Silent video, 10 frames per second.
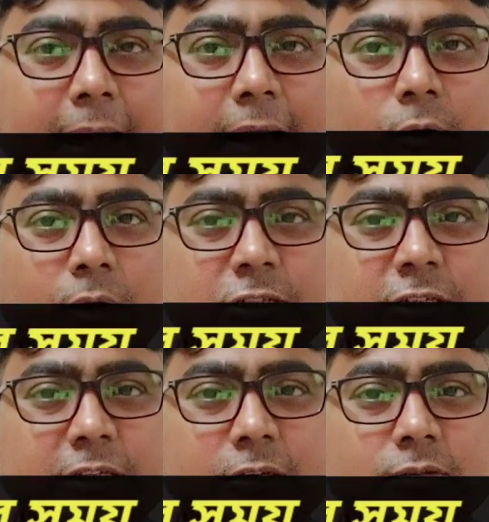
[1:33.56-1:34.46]
এগারোটা
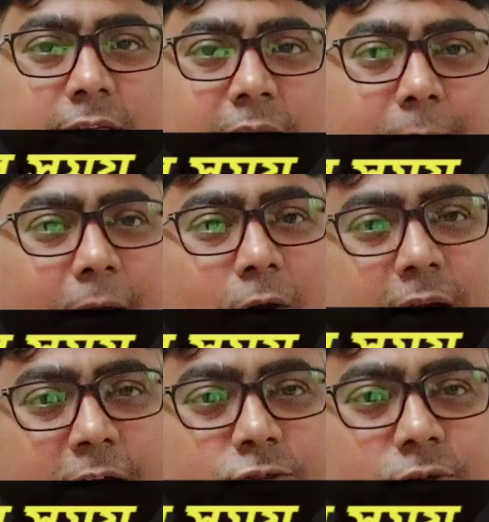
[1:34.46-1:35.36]
সাতান্ন থেকে
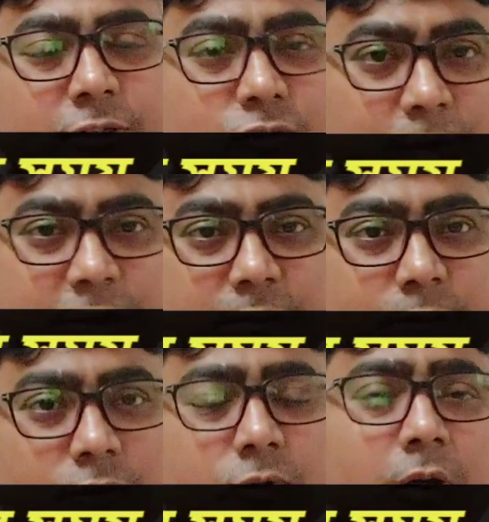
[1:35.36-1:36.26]
বারোটা আটচল্লিশ অভিজিৎ
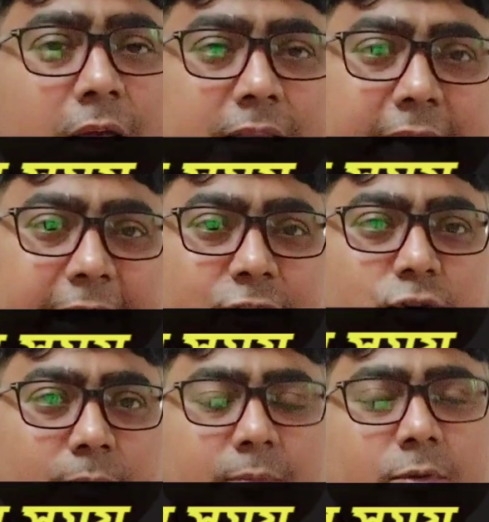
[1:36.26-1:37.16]
মুহূর্ত তাহলে এই
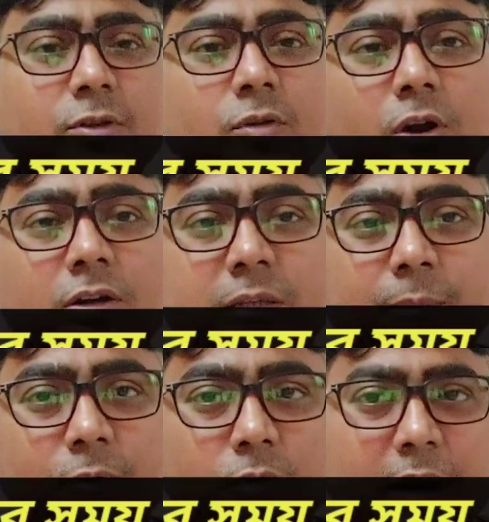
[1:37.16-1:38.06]
সময়ের মধ্যেও ঘর
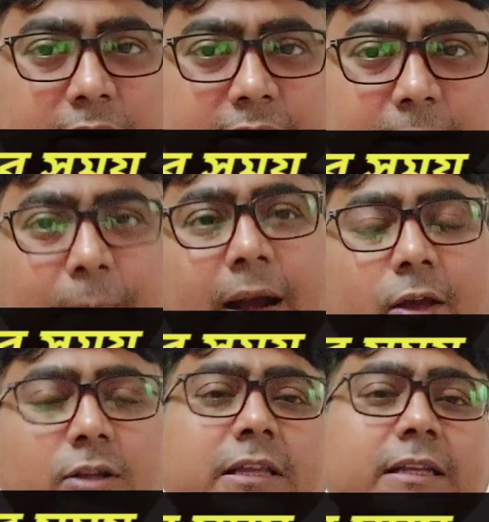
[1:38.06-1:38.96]
স্থাপন করা যেতে পারে
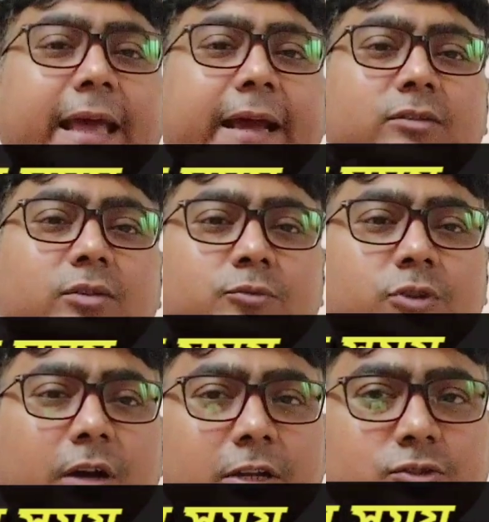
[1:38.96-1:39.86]
অর্থাৎ একদম
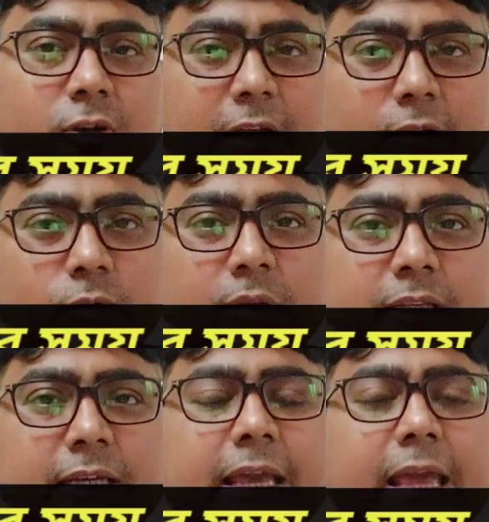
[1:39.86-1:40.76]
সকাল ছটা দুই
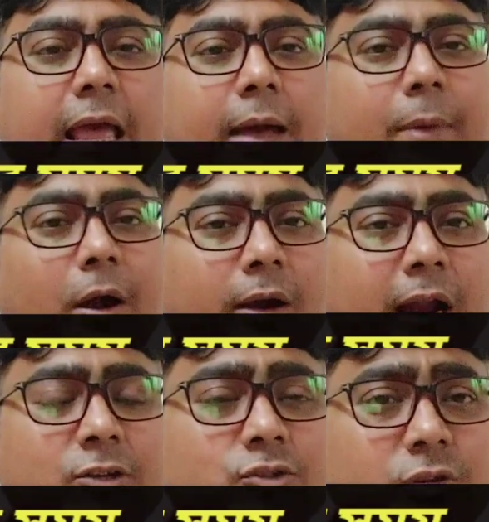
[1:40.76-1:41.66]
থেকে বারোটা
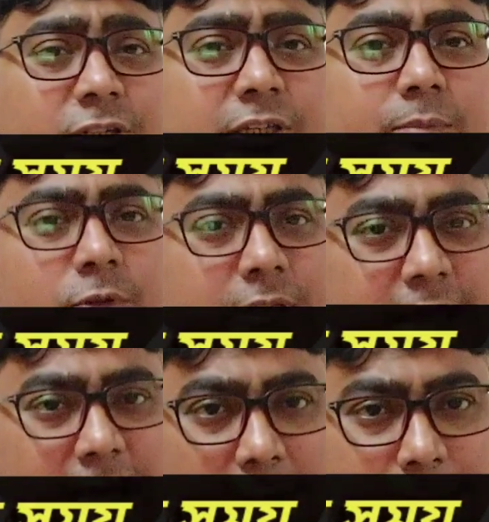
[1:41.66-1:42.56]
আটচল্লিশের
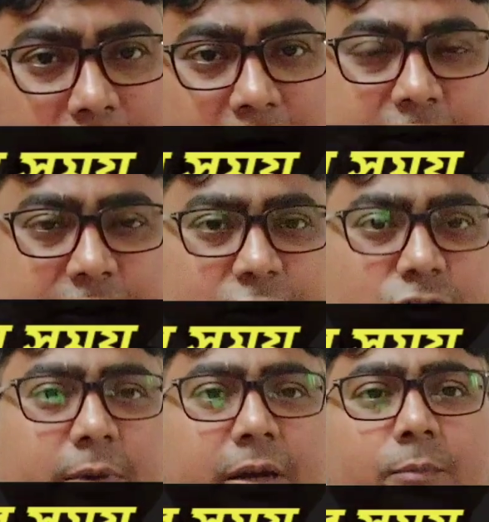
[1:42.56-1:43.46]
মধ্যে আপনারা যে
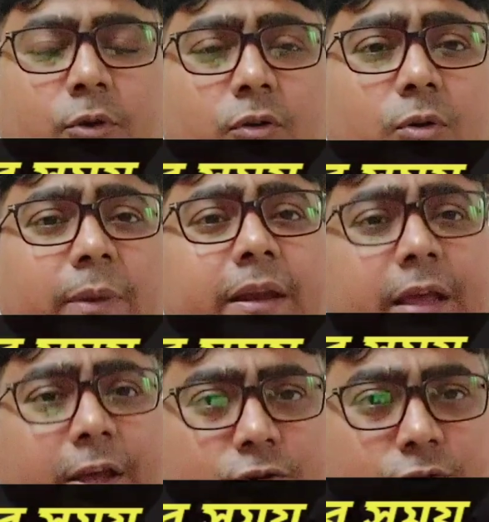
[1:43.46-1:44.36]
সময়টা মনে করবেন
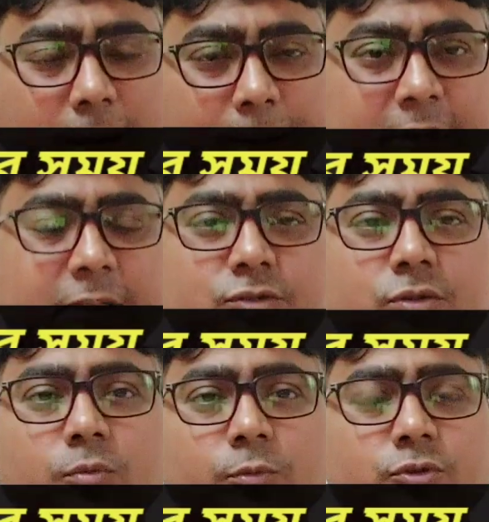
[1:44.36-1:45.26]
আপনাদের
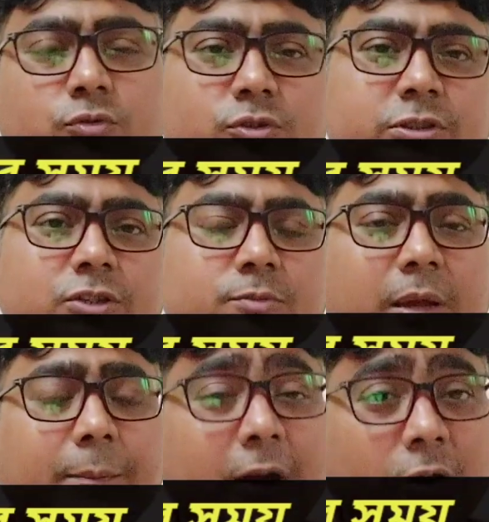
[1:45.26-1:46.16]
জন্য উপযুক্ত সেই
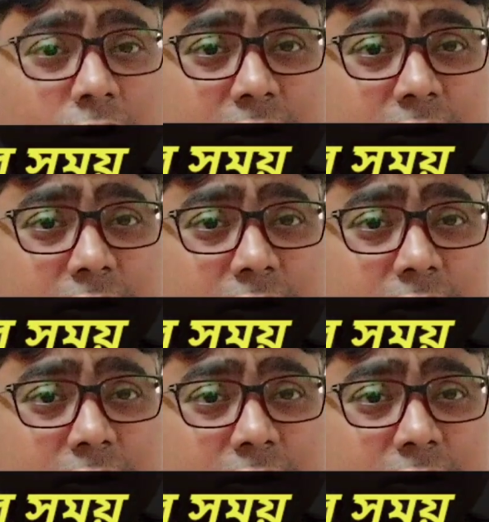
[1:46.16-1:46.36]
সময় আপনারা ঘর